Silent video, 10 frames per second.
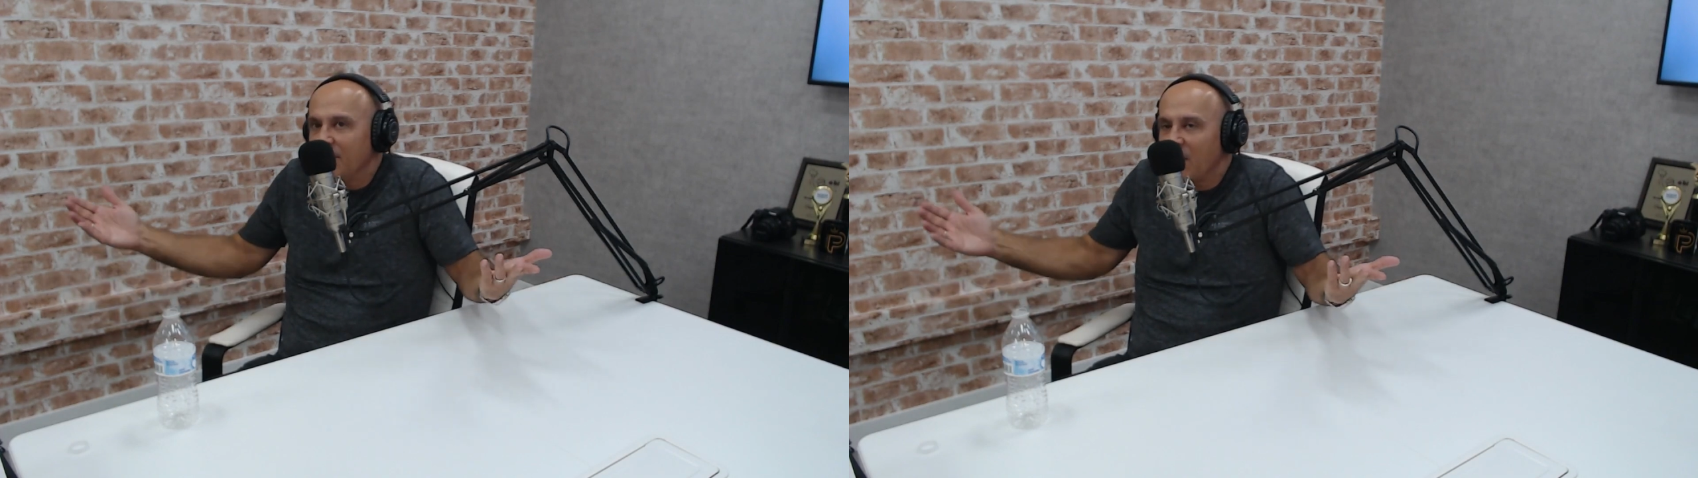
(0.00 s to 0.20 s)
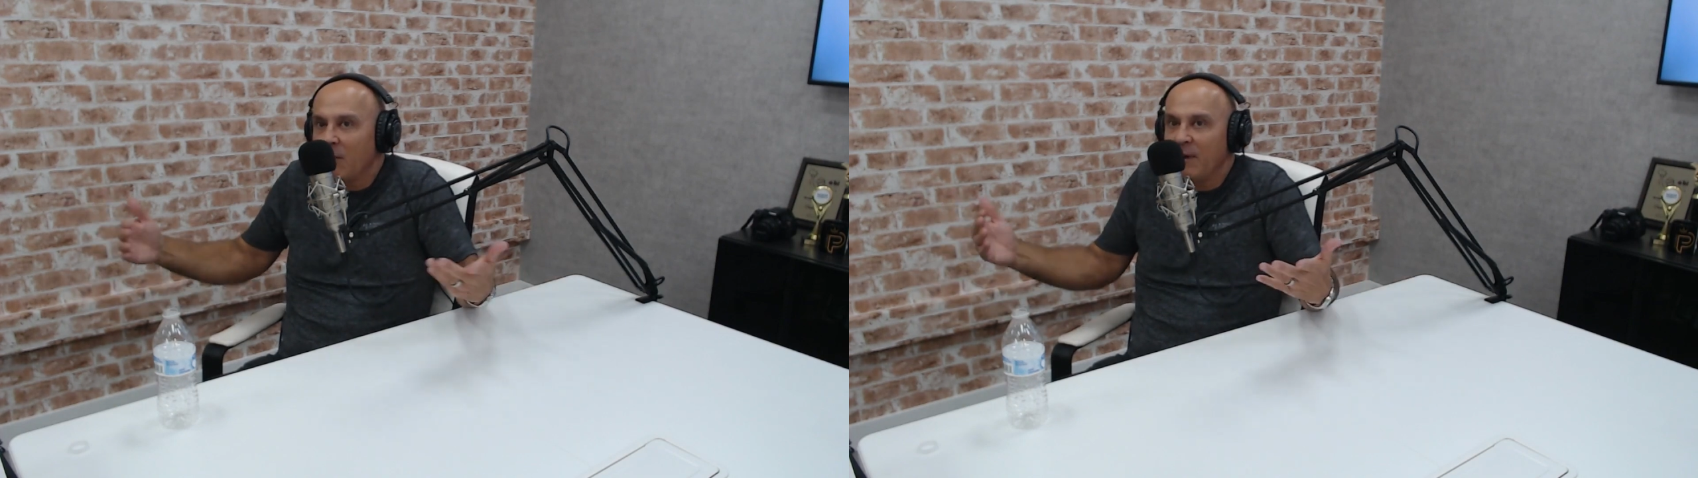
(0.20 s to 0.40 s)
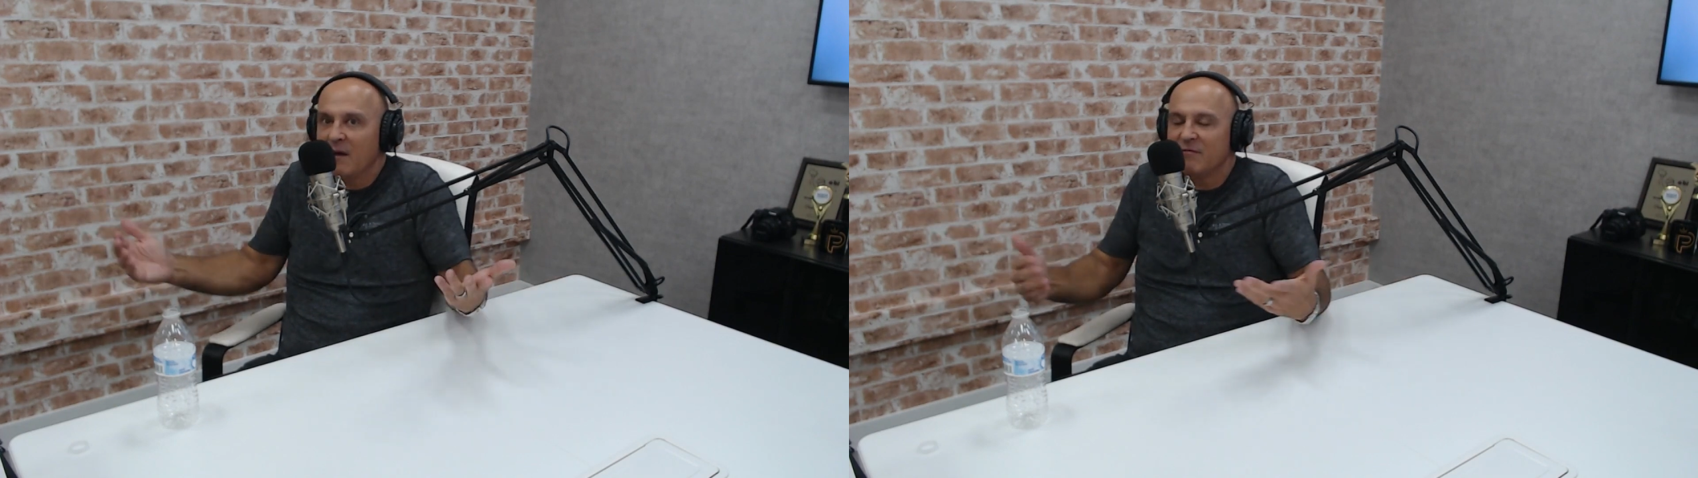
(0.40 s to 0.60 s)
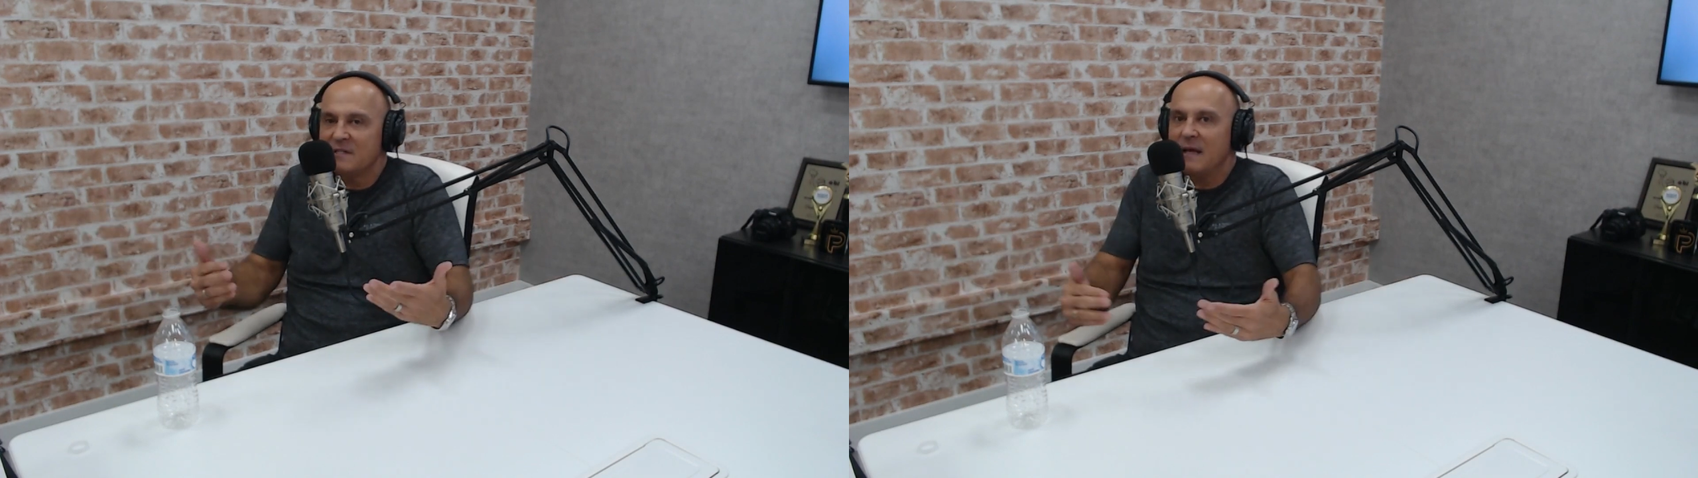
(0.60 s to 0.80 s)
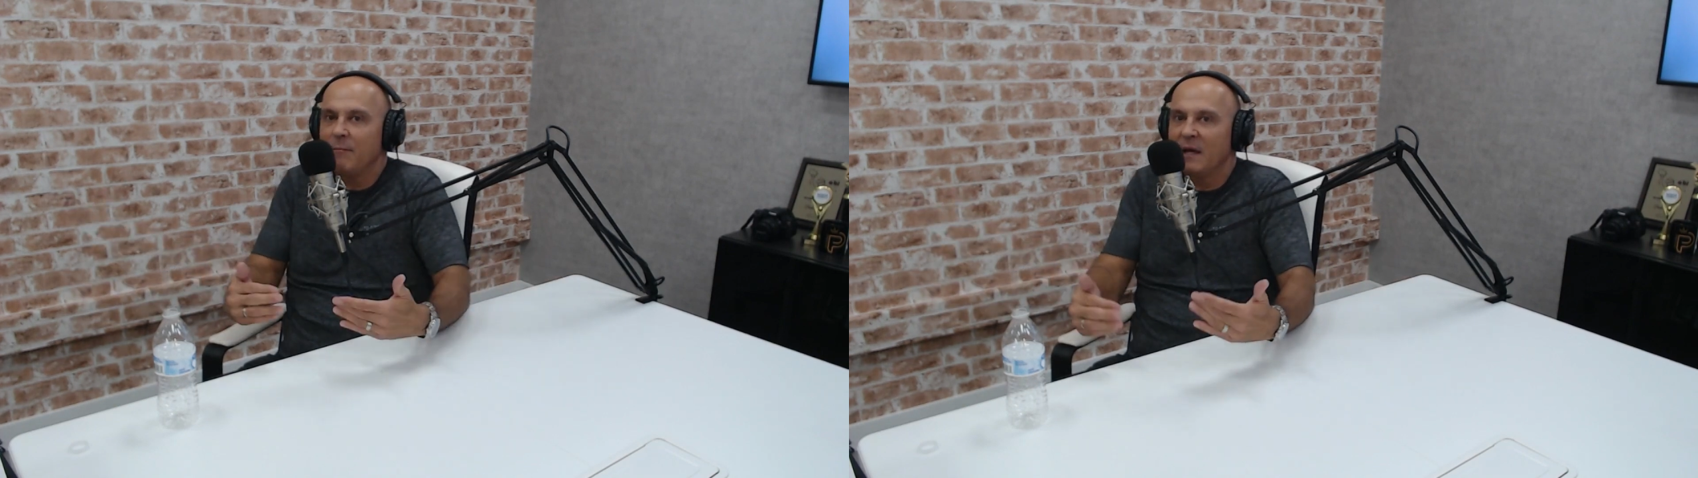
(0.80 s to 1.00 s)
Porque como é que eu vou
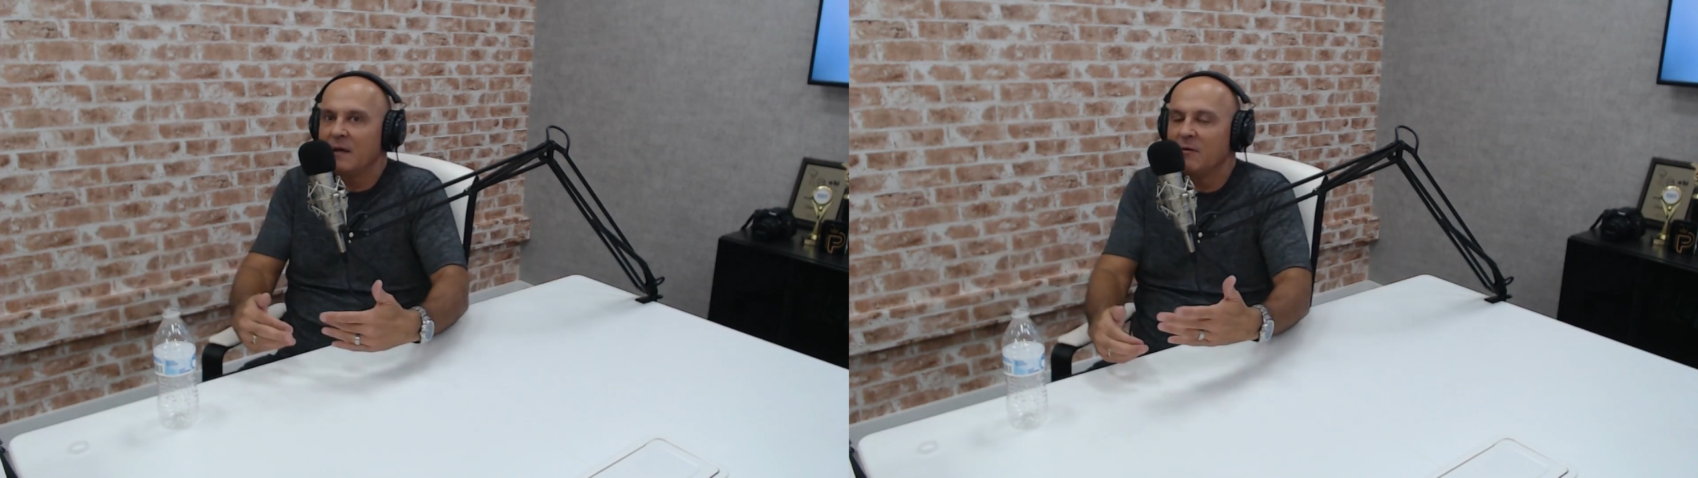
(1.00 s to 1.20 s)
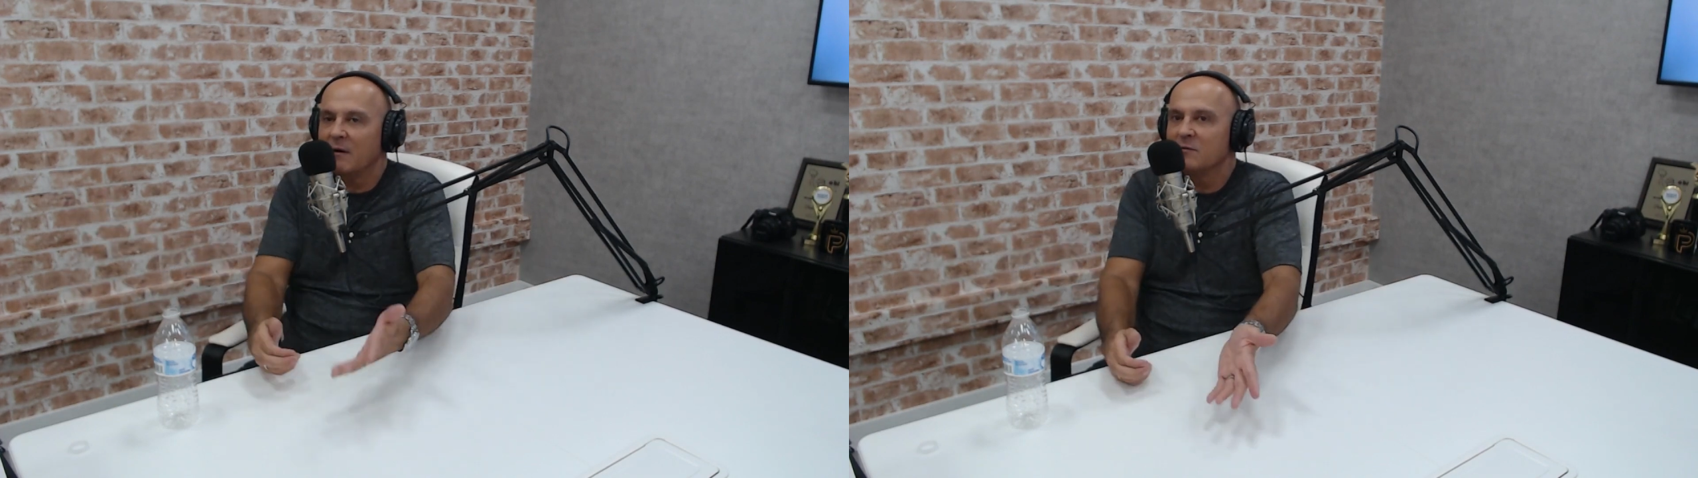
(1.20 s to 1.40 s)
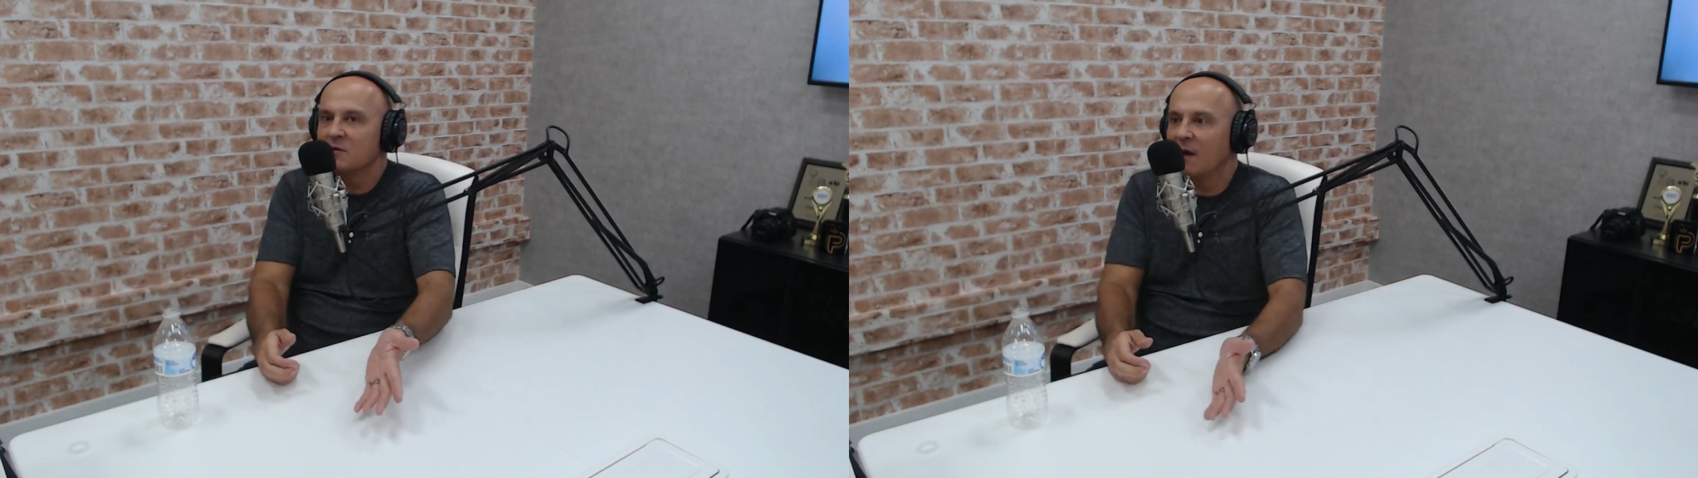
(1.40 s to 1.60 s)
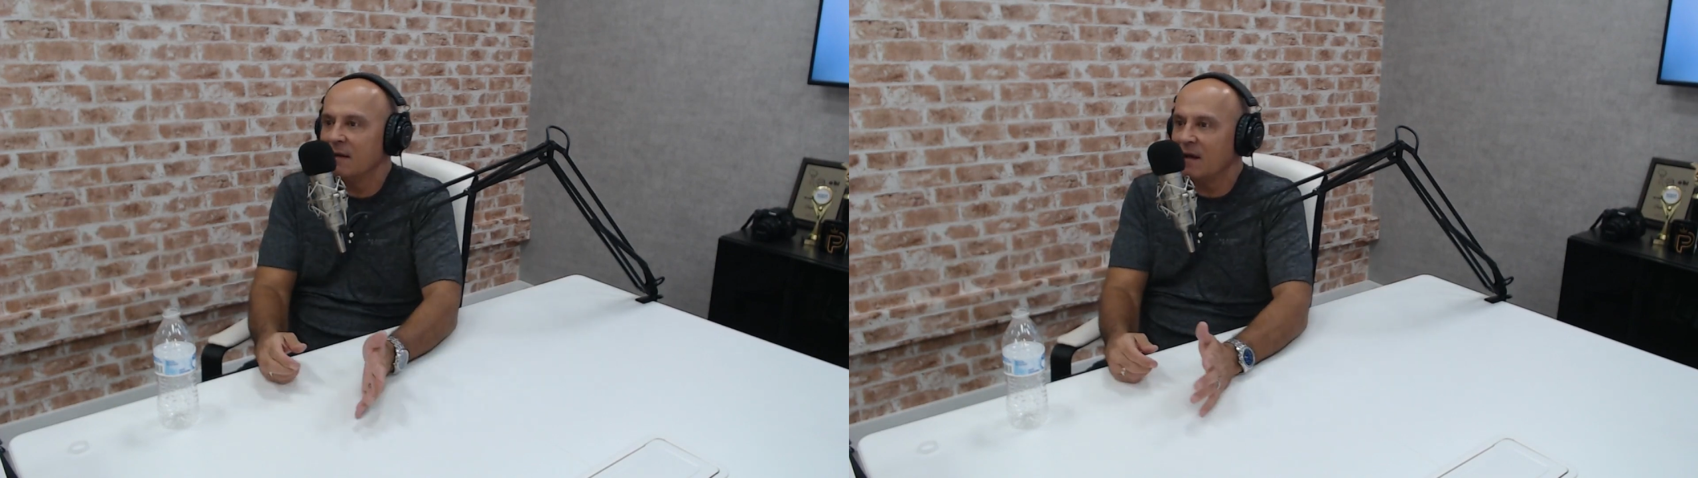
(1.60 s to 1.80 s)
saber que o ar-condicionado